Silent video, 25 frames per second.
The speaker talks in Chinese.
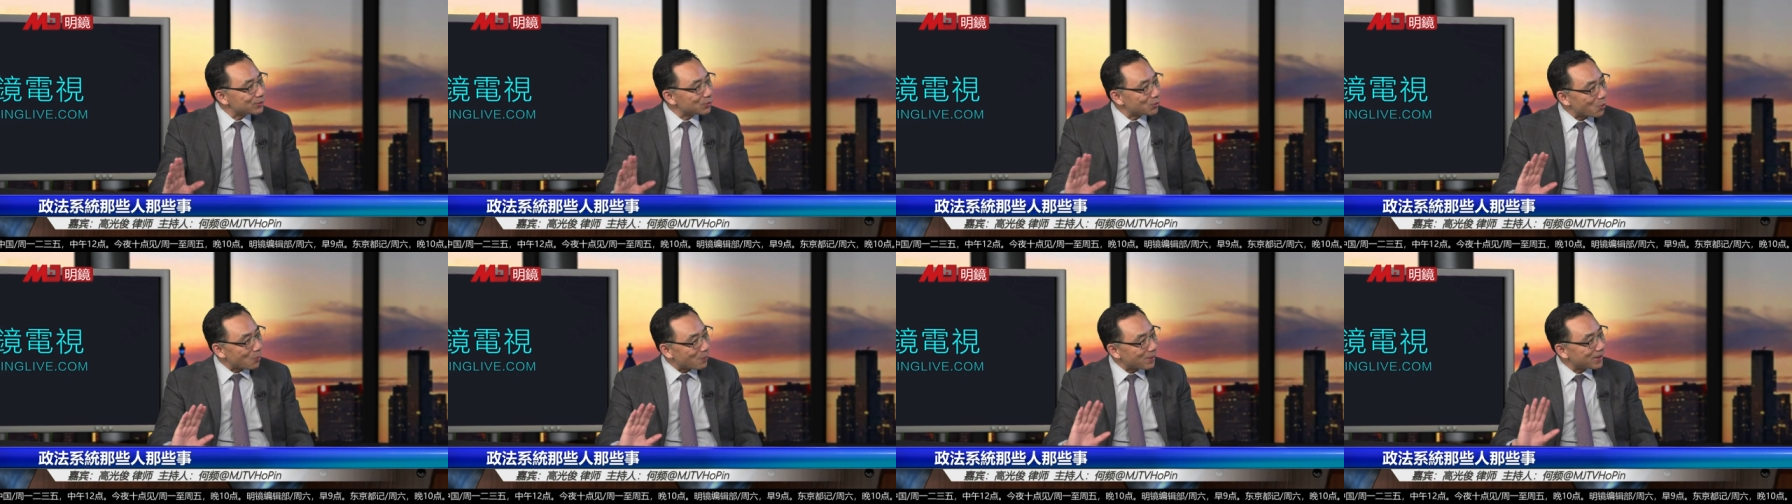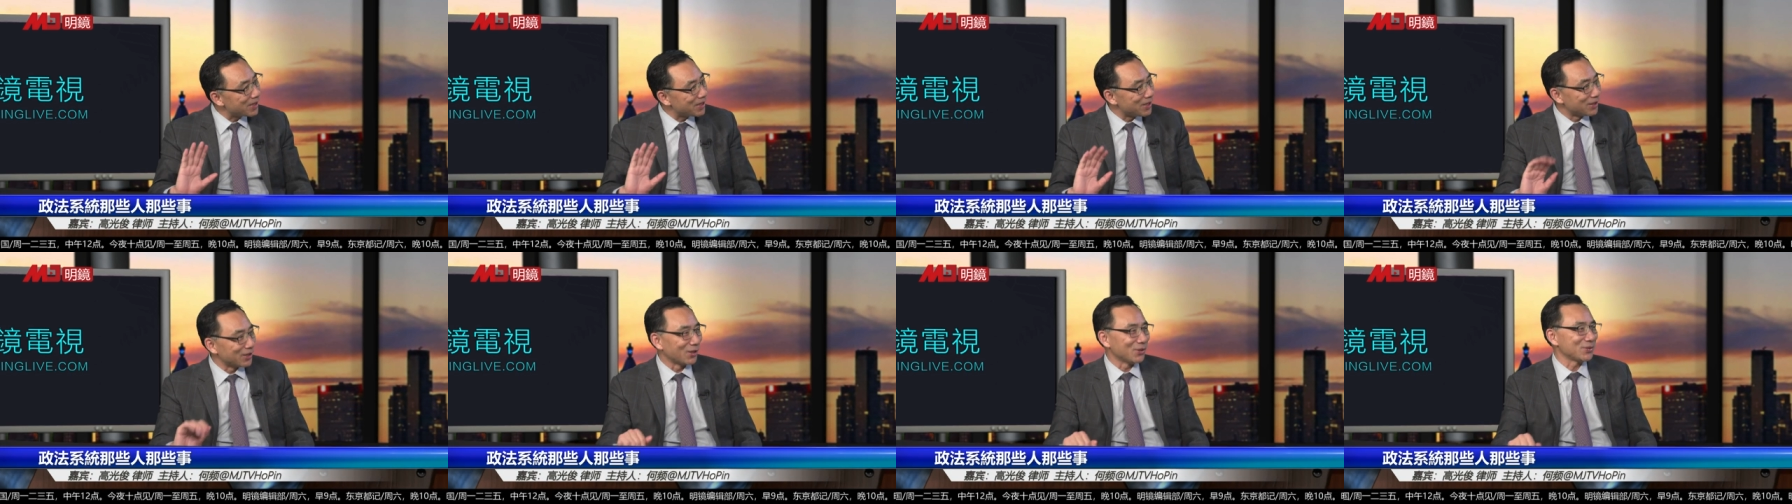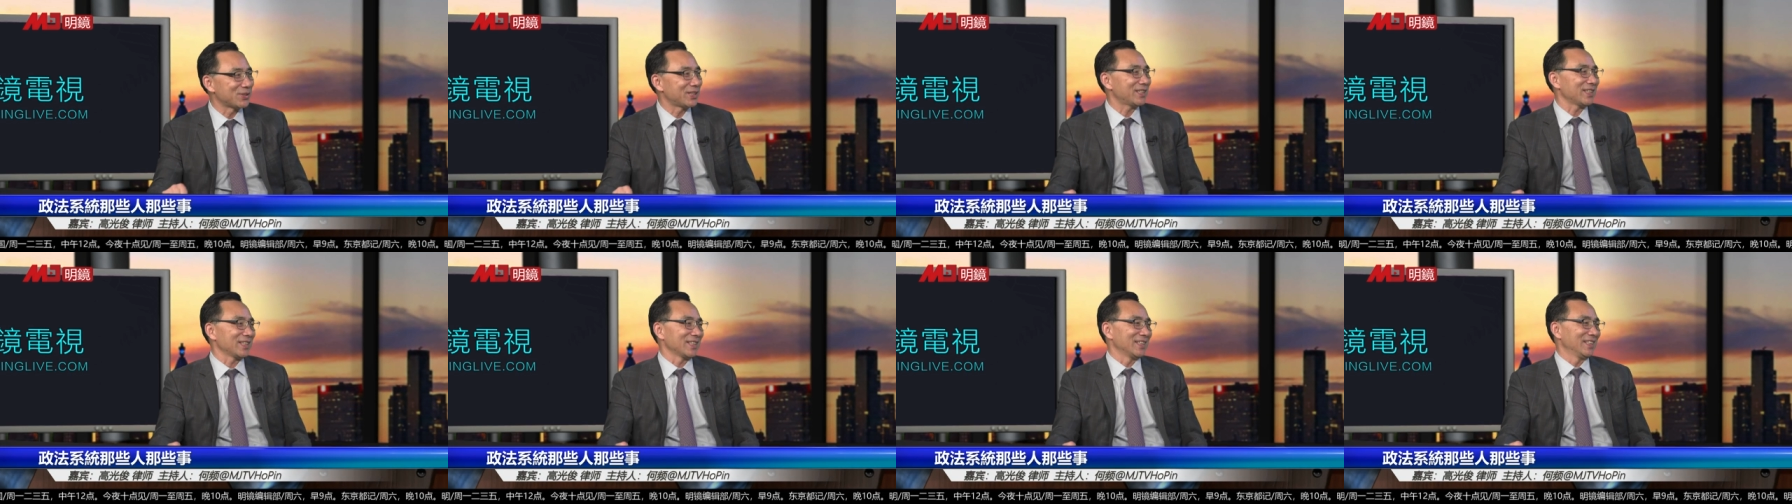我们可以聊
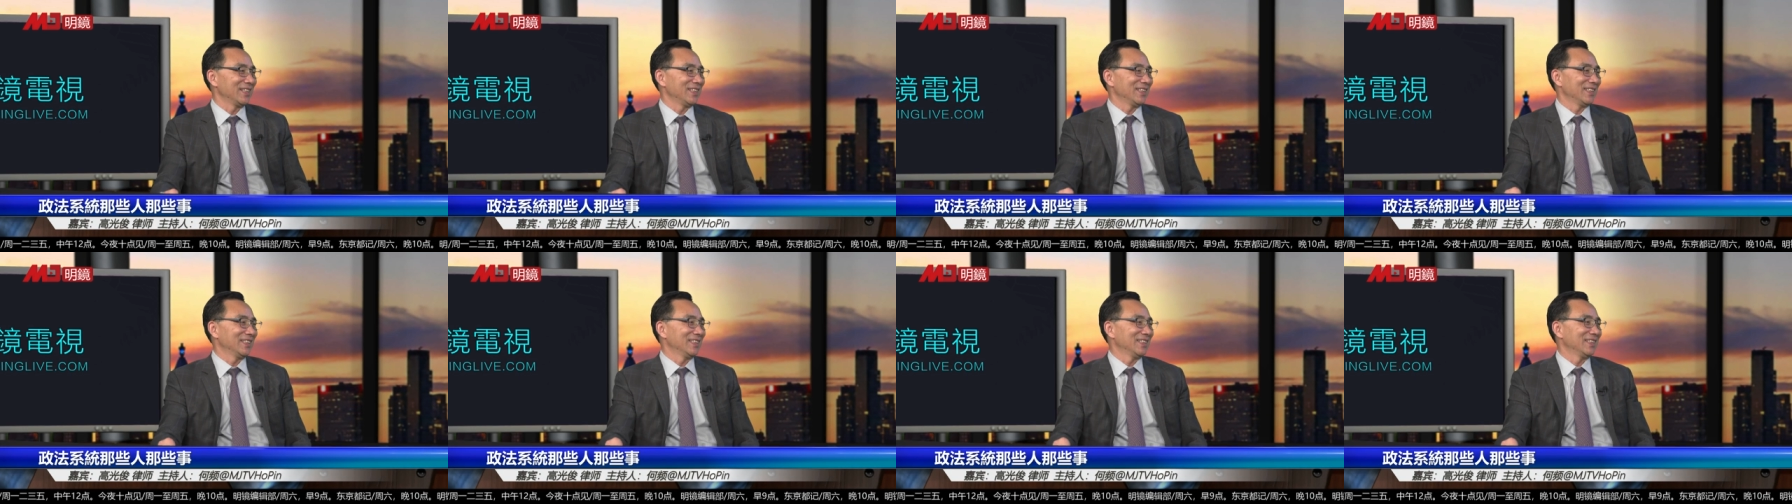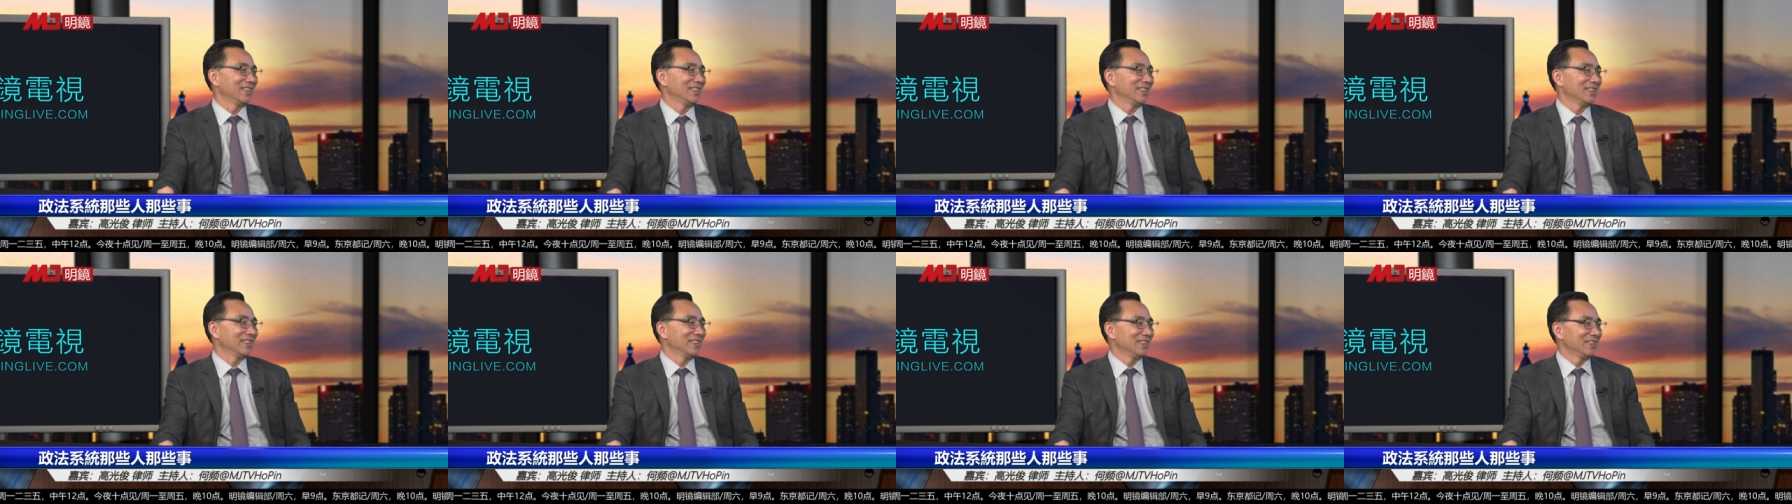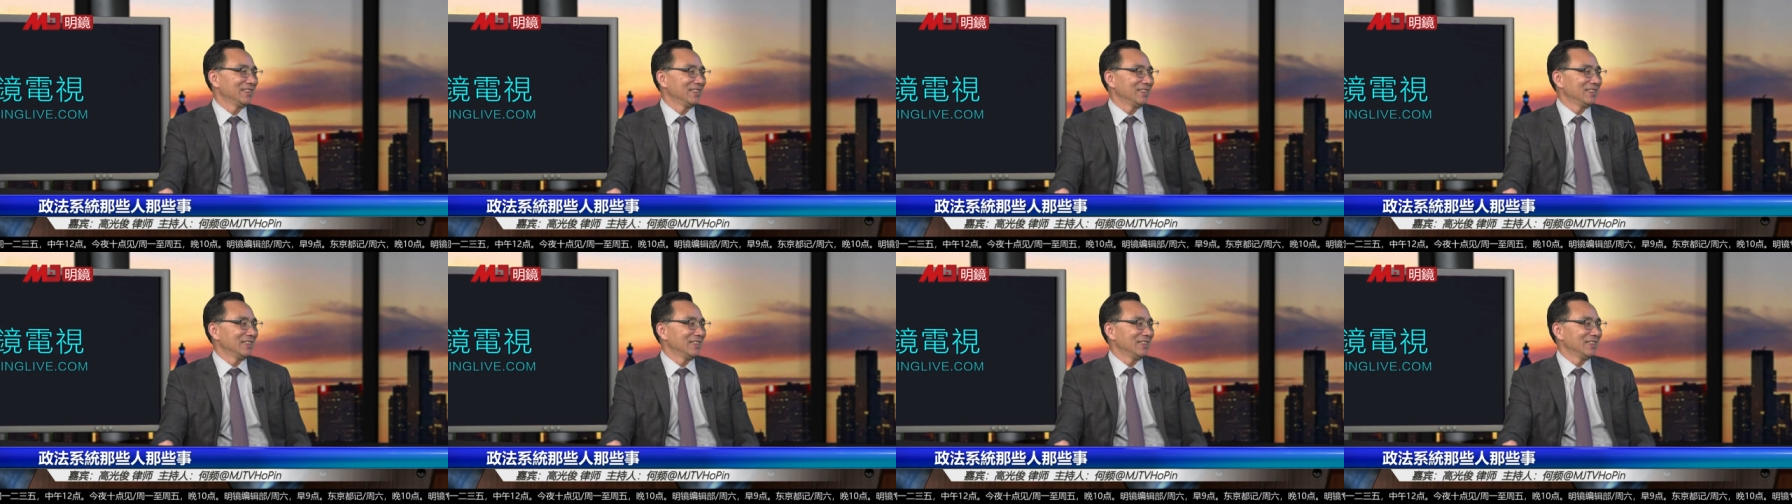起。对，是，